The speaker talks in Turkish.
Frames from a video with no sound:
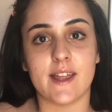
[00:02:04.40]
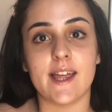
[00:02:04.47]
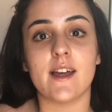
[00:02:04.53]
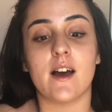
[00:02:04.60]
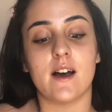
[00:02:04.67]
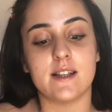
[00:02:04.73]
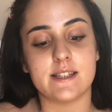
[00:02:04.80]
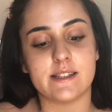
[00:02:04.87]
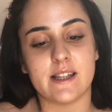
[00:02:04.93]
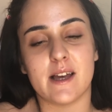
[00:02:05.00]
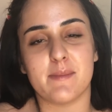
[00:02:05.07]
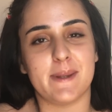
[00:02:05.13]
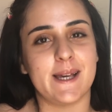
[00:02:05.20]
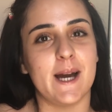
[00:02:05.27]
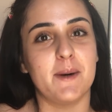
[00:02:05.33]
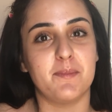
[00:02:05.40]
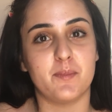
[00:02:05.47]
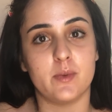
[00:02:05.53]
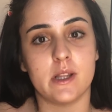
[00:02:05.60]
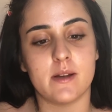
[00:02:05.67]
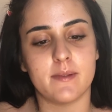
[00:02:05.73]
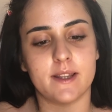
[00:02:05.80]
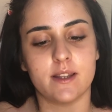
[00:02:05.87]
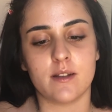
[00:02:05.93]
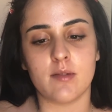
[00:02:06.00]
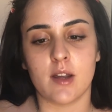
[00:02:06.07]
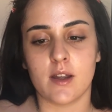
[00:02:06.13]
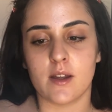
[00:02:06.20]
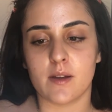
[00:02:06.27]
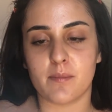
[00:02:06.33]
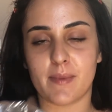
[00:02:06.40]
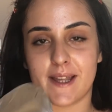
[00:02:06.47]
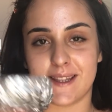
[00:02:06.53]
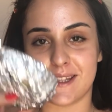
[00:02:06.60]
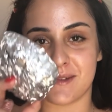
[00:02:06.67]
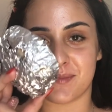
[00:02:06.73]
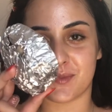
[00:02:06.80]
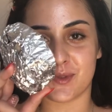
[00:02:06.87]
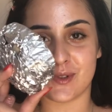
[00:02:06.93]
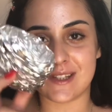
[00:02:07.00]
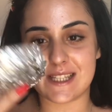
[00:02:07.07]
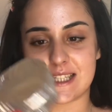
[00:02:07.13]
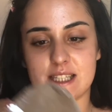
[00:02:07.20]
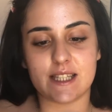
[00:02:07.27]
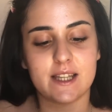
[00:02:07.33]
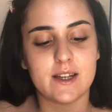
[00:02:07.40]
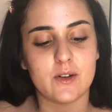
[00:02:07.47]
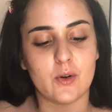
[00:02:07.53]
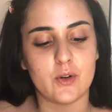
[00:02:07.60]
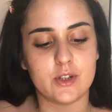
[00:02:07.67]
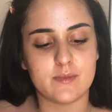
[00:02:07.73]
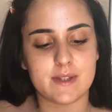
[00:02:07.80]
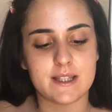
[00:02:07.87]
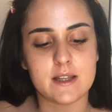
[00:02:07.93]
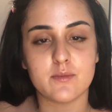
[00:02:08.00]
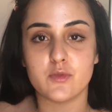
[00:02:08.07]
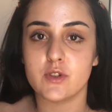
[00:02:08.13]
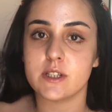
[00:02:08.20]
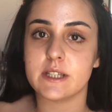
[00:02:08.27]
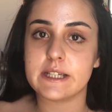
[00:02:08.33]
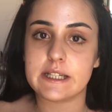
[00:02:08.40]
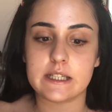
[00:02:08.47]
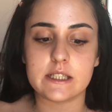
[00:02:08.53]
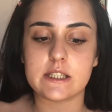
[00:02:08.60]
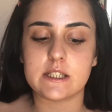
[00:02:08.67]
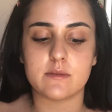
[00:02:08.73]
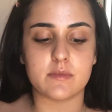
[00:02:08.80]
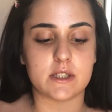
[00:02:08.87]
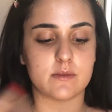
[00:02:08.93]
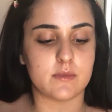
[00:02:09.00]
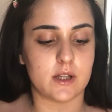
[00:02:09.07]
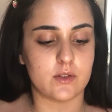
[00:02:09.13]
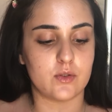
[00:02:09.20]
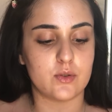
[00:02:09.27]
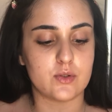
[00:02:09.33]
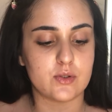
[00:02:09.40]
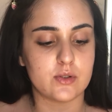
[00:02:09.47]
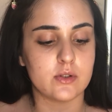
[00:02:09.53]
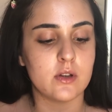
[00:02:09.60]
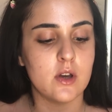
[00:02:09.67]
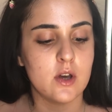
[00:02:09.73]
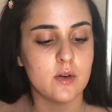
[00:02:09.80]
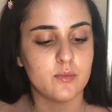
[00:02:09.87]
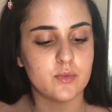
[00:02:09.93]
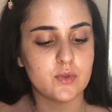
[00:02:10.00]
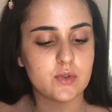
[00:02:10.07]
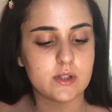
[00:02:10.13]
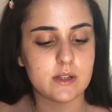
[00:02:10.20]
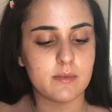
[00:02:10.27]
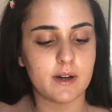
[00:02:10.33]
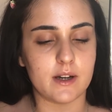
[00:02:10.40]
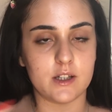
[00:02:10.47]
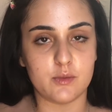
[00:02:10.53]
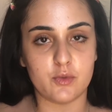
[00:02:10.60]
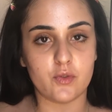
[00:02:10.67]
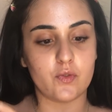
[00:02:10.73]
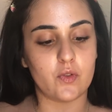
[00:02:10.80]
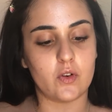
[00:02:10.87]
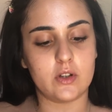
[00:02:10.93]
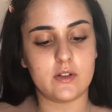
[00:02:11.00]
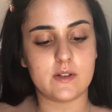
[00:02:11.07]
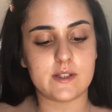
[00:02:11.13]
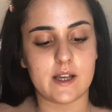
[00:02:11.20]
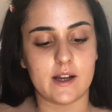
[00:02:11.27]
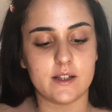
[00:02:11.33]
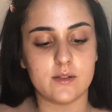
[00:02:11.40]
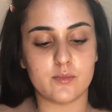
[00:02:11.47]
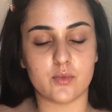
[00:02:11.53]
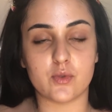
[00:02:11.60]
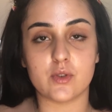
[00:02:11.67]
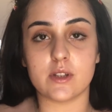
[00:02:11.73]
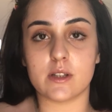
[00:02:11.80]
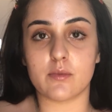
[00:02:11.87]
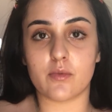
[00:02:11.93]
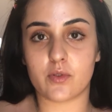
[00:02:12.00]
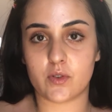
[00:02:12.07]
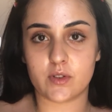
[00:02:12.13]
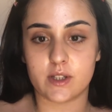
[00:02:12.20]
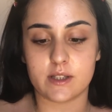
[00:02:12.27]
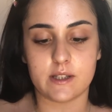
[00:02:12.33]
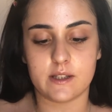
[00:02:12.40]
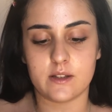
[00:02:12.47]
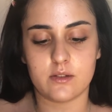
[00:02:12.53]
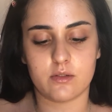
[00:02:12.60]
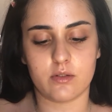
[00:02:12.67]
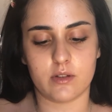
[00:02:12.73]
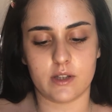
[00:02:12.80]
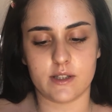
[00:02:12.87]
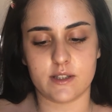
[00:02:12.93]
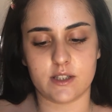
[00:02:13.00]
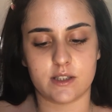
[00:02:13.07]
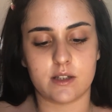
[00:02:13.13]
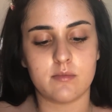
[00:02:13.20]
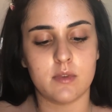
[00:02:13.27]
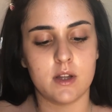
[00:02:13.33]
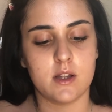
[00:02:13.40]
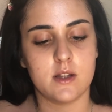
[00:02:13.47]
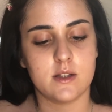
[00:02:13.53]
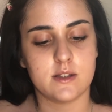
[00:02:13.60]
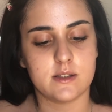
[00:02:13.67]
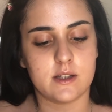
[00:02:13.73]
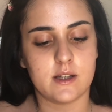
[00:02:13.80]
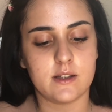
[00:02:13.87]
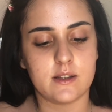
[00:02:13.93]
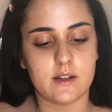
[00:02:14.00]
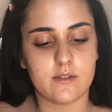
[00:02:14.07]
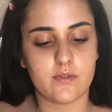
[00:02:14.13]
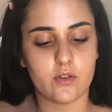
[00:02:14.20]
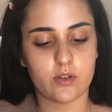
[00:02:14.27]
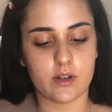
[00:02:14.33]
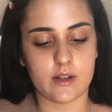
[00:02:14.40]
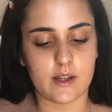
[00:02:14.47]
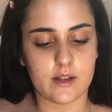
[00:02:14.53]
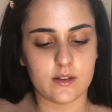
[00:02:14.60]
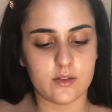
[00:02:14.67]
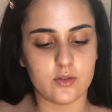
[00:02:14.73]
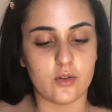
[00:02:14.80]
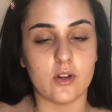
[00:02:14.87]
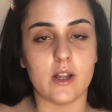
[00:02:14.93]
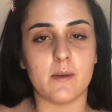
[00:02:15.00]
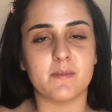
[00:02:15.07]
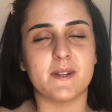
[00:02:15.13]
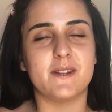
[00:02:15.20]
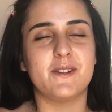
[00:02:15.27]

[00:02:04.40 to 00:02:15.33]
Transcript: ve asla bir kap bulamadım. Ben de bunun içine koydum. Zaten bunun içine karıştırmıştım daha doğrusu. Bunun üstüne bir alüminyum folyo serdim. Bugün de bu fondöteni kullanacağım. Zaten fondöten dolapta